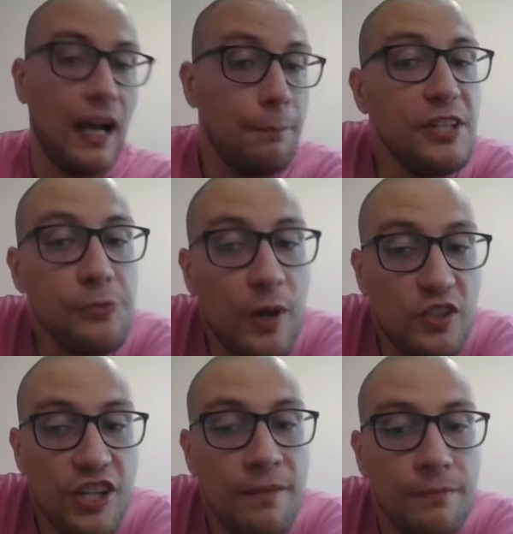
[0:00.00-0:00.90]
a być
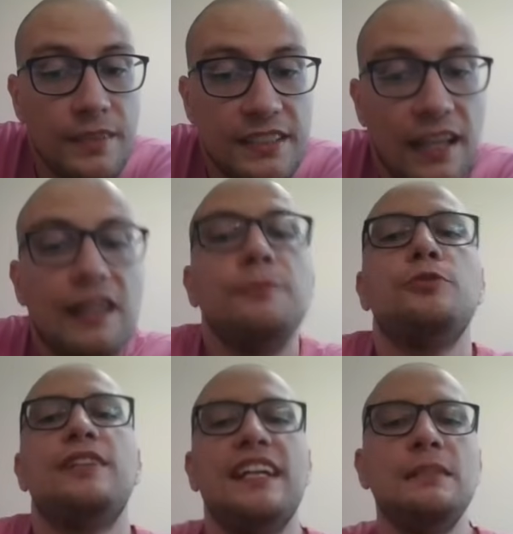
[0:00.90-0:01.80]
może zagram
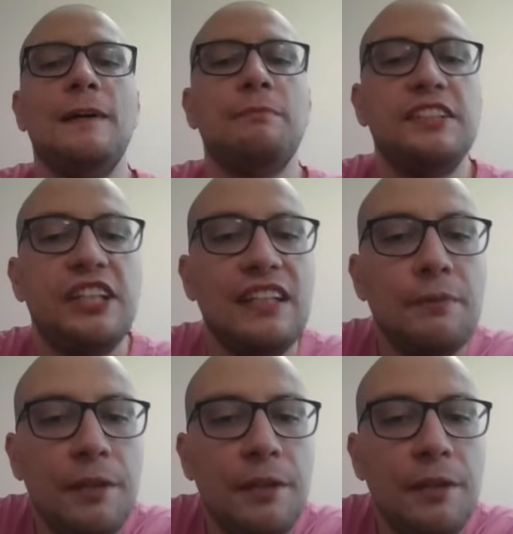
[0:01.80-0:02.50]
ruch hetman b7